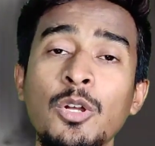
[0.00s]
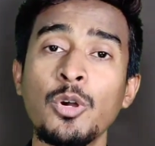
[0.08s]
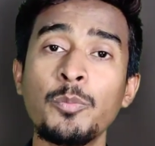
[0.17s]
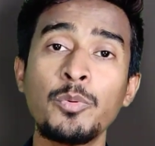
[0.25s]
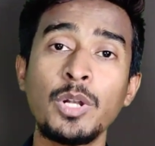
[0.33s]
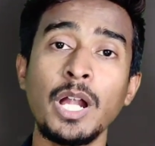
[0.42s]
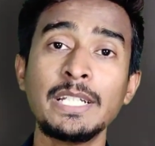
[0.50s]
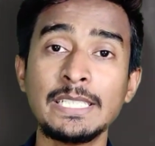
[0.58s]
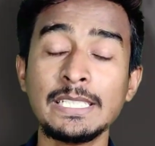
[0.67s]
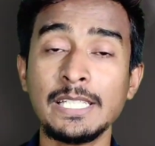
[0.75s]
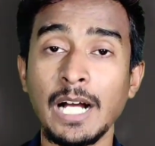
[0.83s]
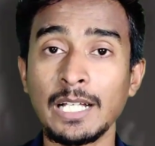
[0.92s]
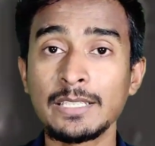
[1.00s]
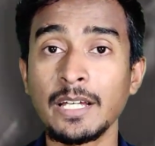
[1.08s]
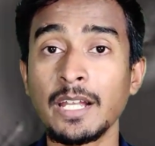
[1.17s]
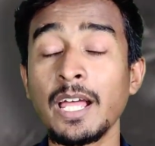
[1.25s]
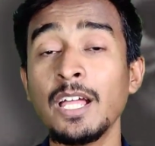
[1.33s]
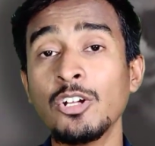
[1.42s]
कोई पुरानी चीज़ याद
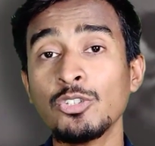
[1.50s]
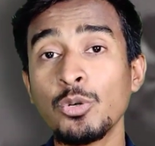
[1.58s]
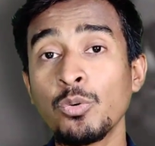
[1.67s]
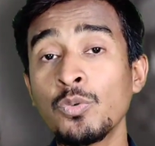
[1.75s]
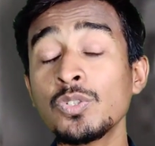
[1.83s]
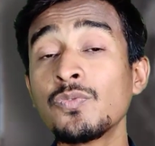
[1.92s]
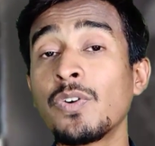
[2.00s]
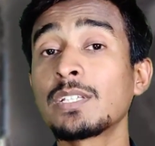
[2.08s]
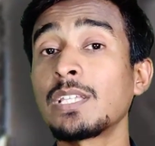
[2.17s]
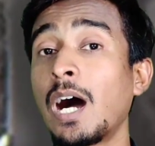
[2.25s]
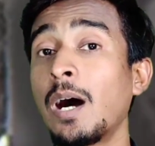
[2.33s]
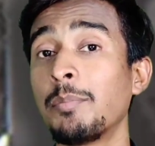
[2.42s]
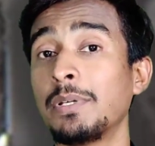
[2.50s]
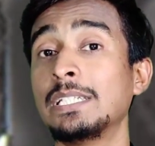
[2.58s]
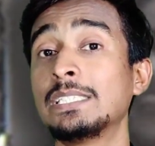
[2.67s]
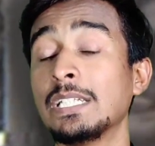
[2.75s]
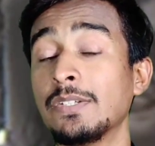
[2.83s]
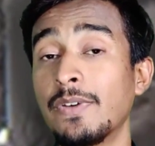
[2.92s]
कर रहा है तो उस वक्त आप इस